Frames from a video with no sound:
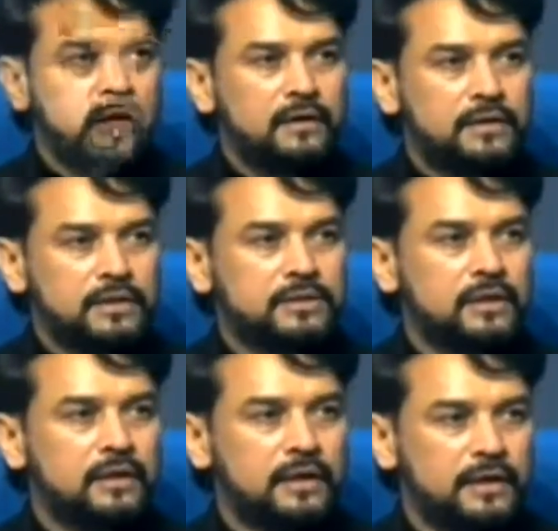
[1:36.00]
डिजिटल
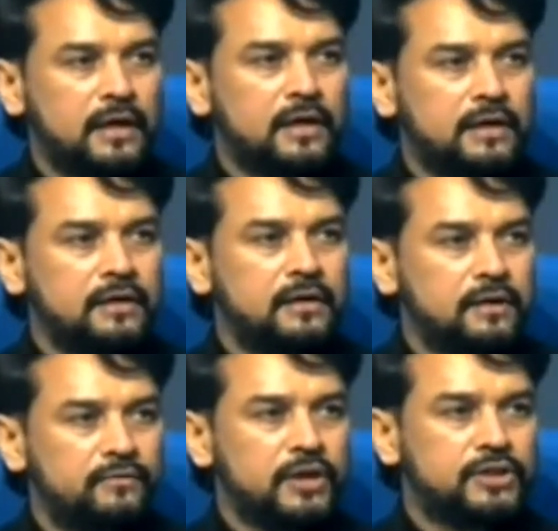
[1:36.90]
इंडिया की
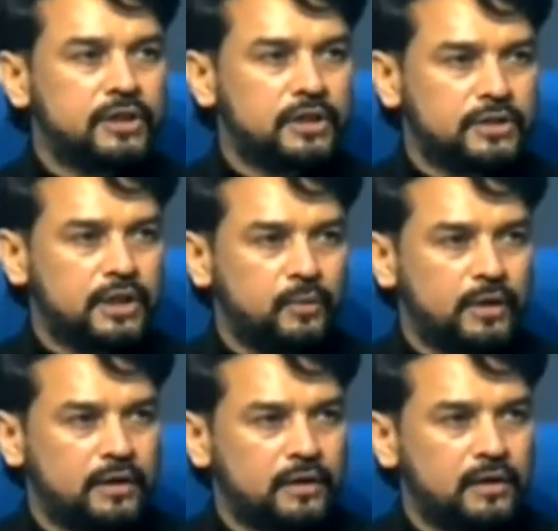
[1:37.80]
लीवरेज करते हुए
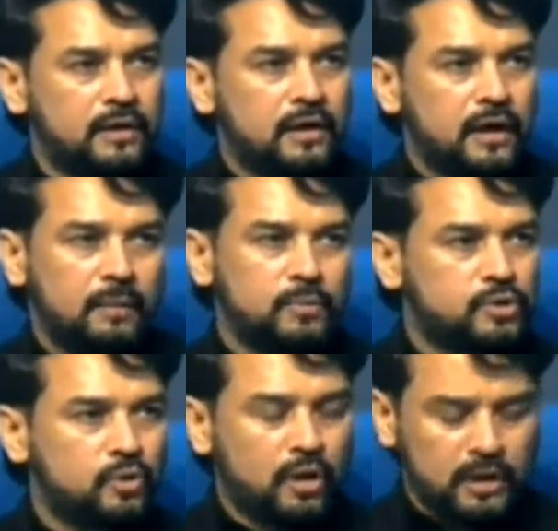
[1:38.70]
हम
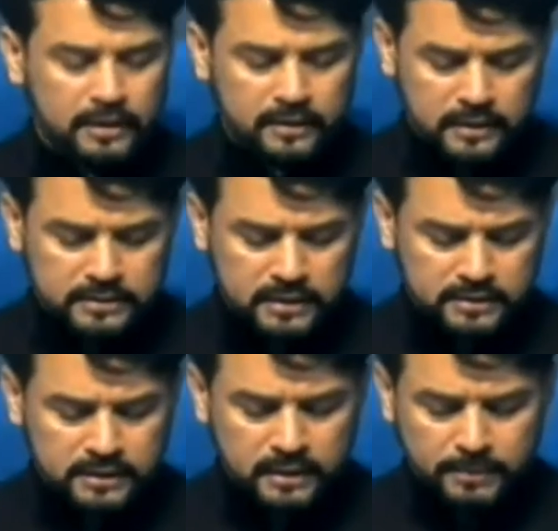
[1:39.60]
इसको ऑनलाइन कर सकते
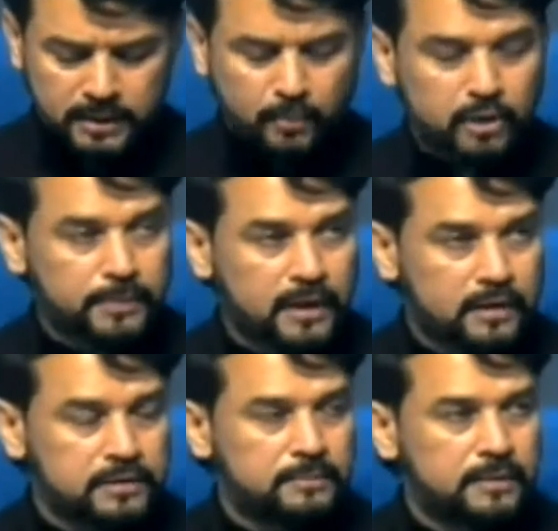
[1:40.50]
हैं ये भी एक बहुत बड़ा
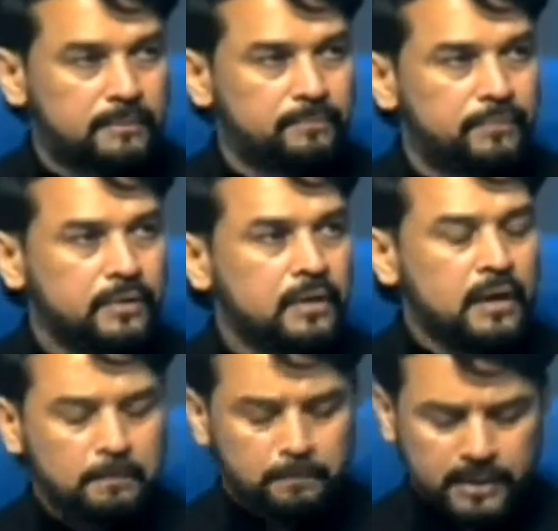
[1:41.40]
कदम है
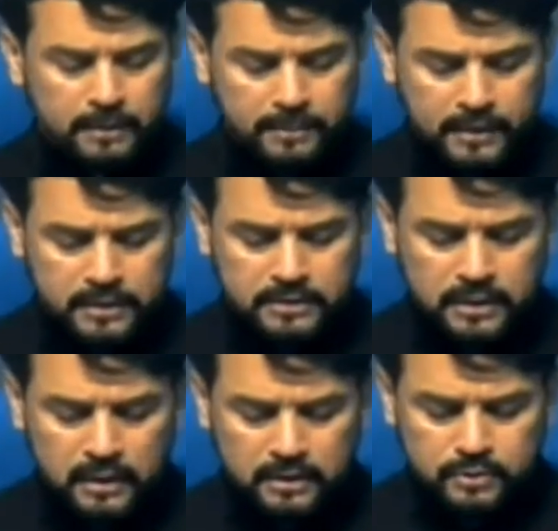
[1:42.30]
पीएम केयर्स
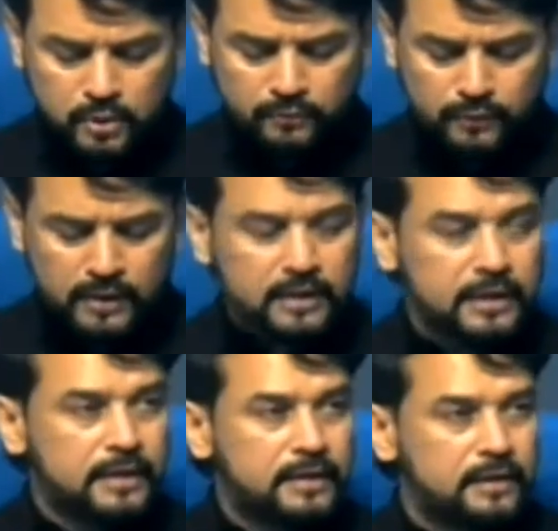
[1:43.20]
का जो फंड
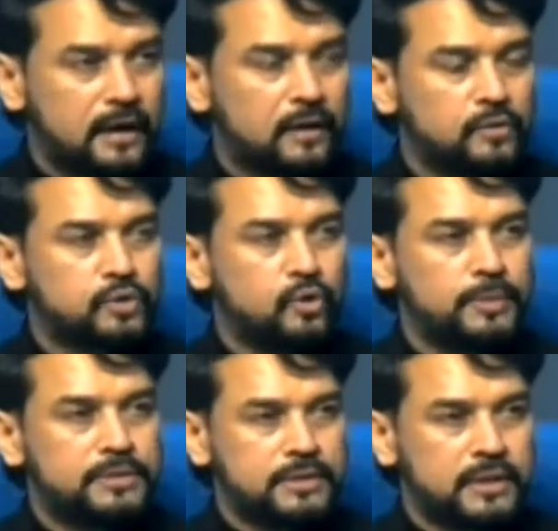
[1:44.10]
क्रिएट किया है उसको भी
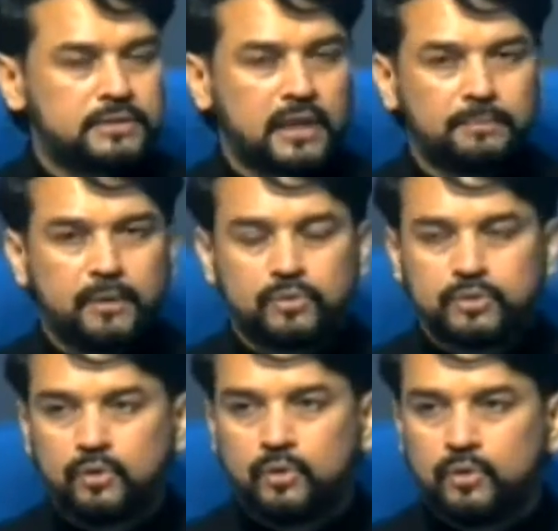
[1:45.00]
सीएसआर में
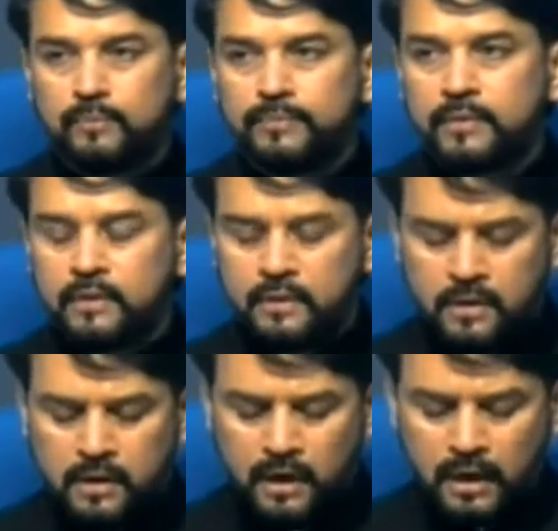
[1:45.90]
उसको
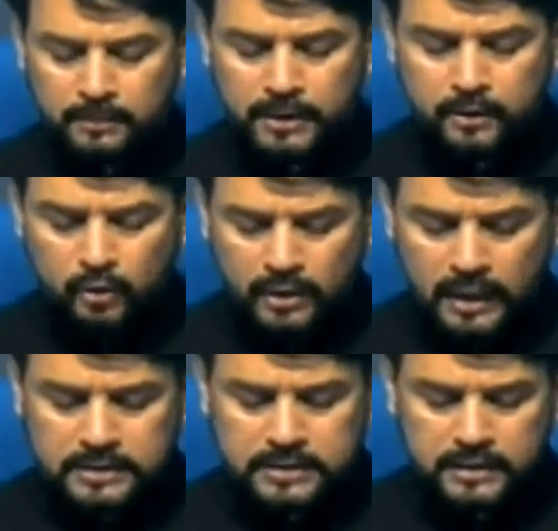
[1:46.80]
हमने
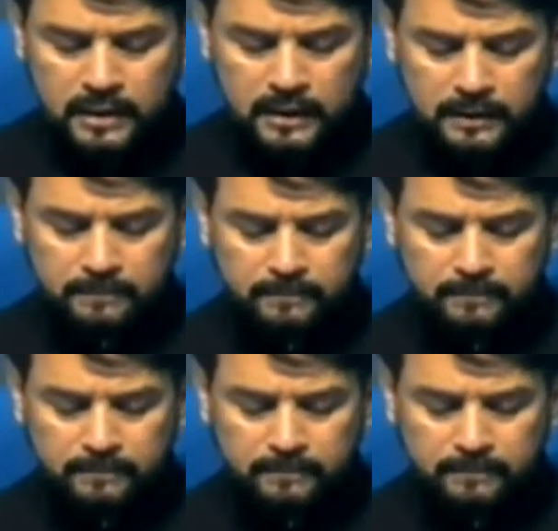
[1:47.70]
रिकॉग्नाइज किया है